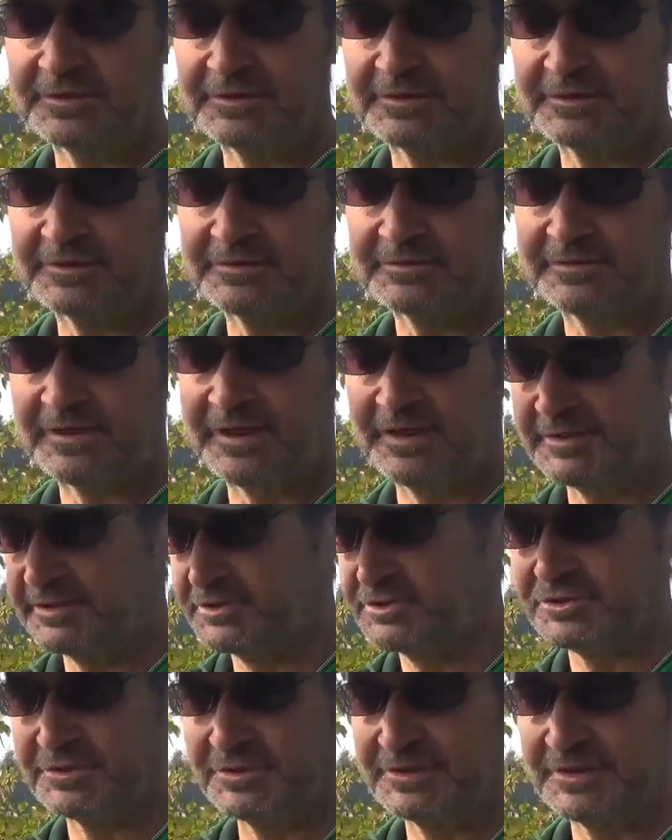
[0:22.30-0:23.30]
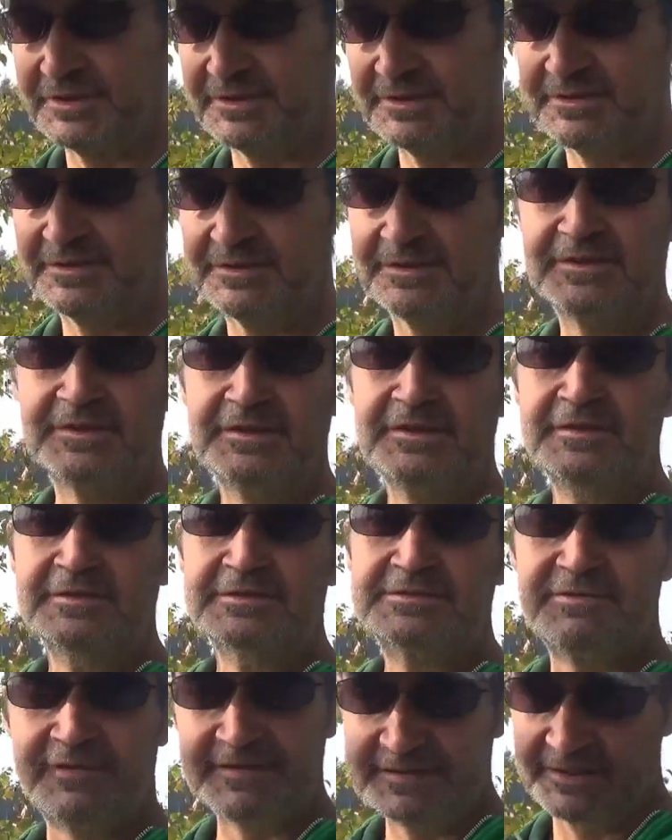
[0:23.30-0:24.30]
äh, traditionell
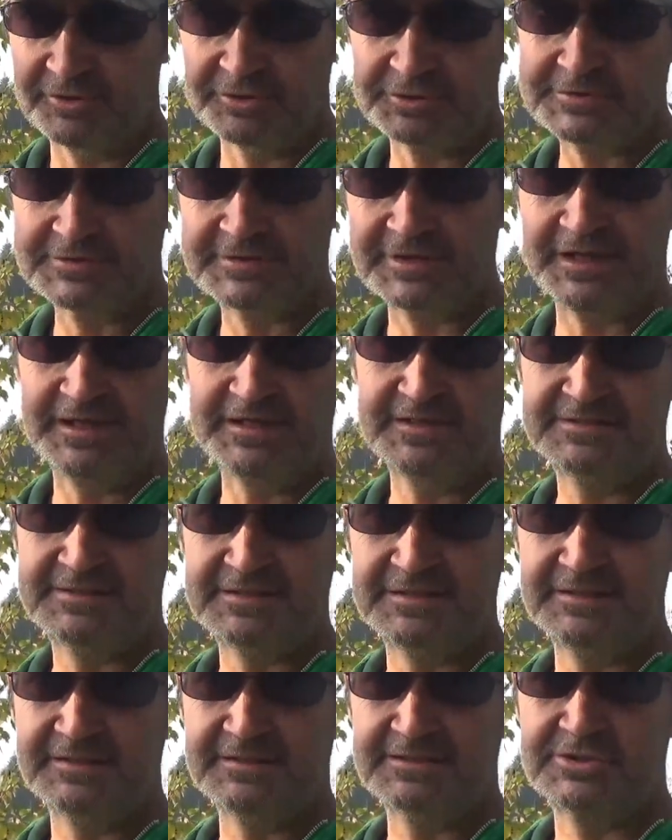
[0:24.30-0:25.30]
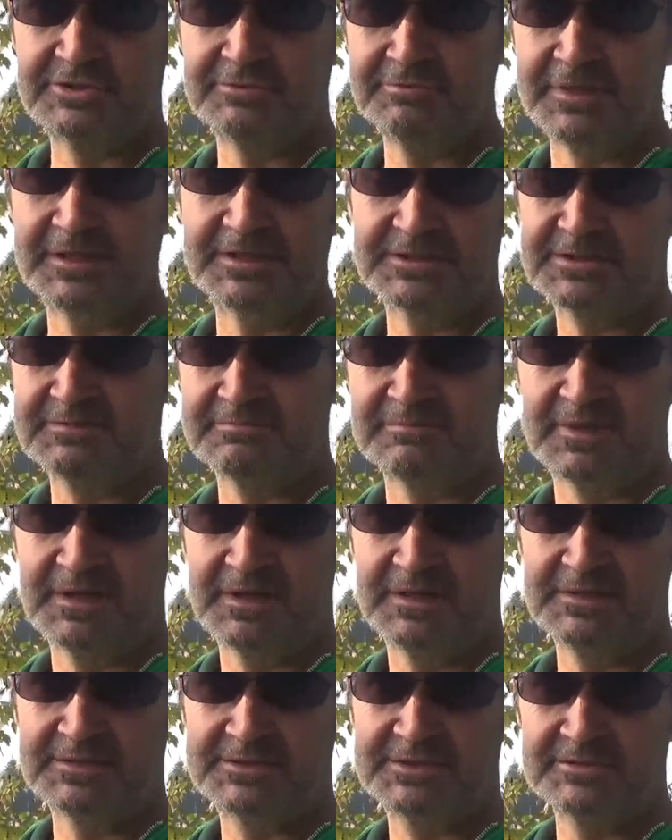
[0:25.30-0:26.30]
2013 zum ersten
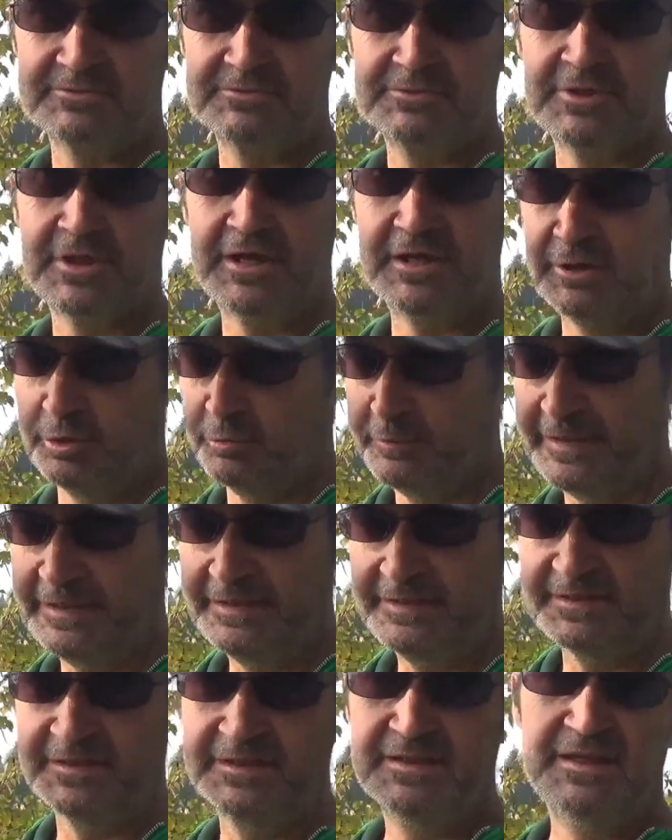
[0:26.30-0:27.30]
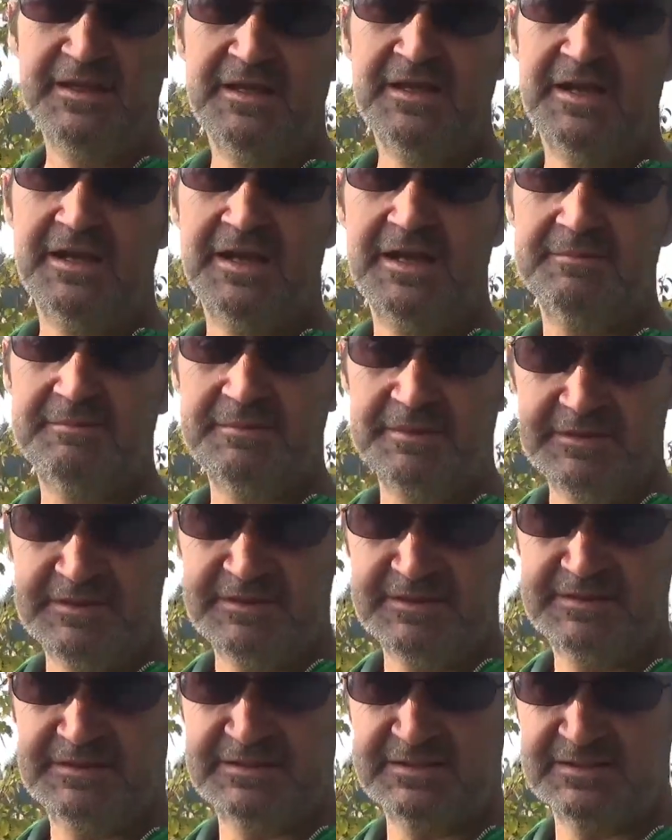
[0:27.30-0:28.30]
Mal zu Halloween habe
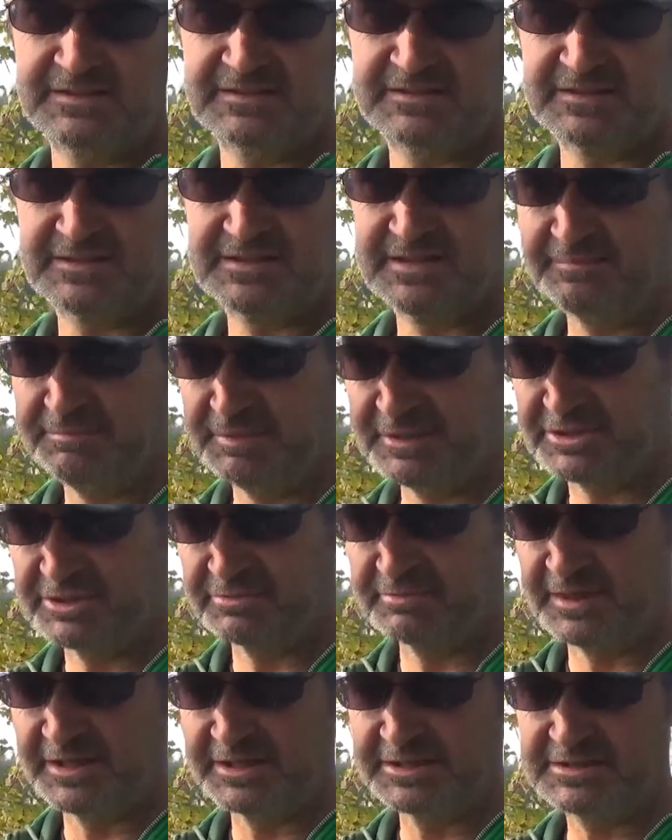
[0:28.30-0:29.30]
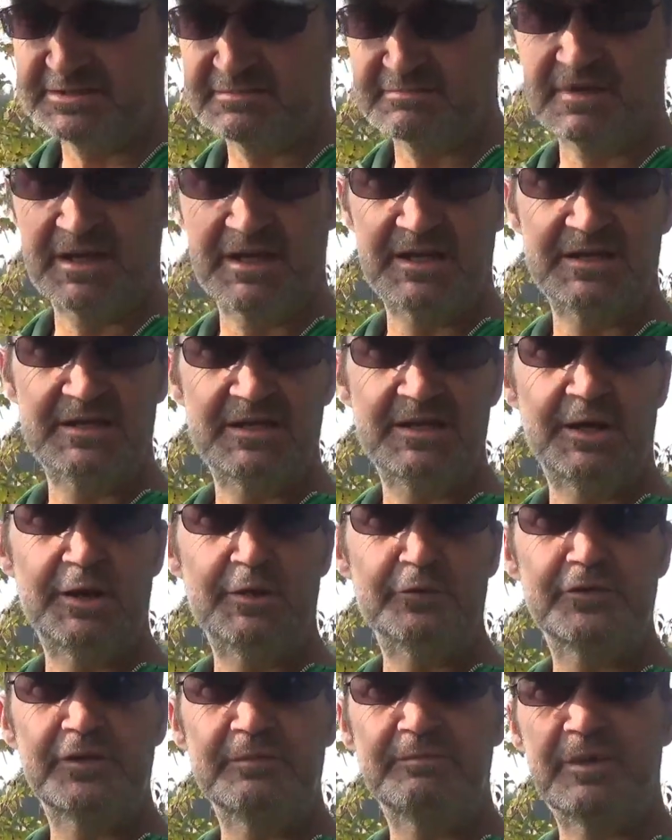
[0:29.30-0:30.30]
ich äh, das Tipi zum ersten Mal
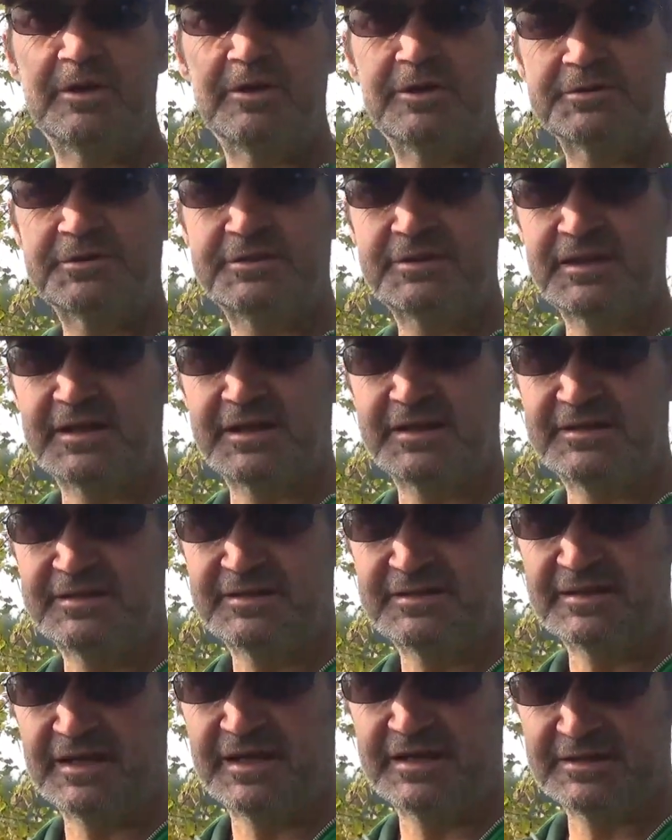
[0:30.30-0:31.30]
aufgebaut, eine